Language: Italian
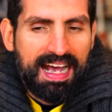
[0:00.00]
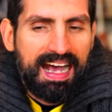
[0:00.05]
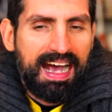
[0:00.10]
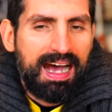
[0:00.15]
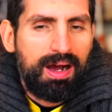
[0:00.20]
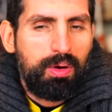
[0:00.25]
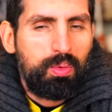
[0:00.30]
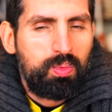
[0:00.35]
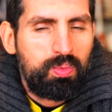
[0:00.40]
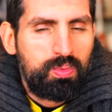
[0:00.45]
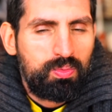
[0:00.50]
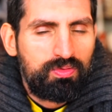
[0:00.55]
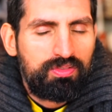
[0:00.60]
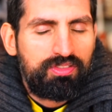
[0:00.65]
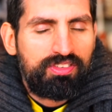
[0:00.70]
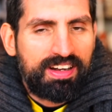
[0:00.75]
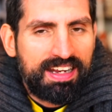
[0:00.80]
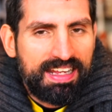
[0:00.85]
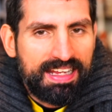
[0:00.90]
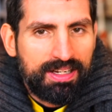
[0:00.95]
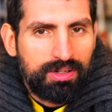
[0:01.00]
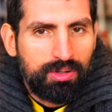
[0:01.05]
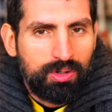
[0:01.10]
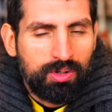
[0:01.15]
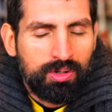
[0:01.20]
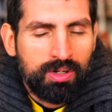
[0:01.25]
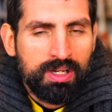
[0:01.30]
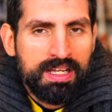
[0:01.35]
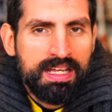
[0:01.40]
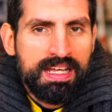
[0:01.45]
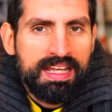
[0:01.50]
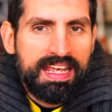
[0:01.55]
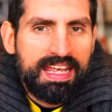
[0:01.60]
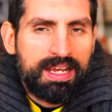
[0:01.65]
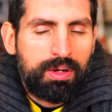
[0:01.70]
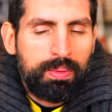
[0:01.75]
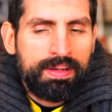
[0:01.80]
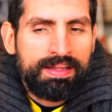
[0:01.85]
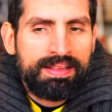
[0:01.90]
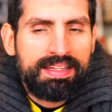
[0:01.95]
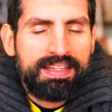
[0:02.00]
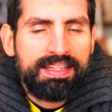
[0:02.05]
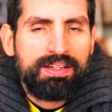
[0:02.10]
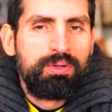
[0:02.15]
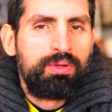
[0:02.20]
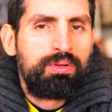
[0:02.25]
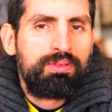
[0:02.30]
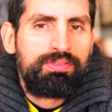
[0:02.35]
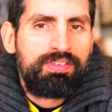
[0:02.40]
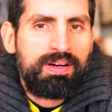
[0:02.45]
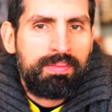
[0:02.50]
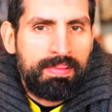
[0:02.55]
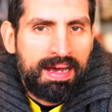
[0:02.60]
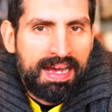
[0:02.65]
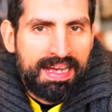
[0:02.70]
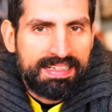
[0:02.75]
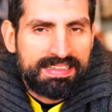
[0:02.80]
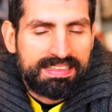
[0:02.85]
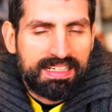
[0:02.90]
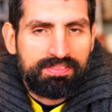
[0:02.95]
ha un freno e quindi non fa mai,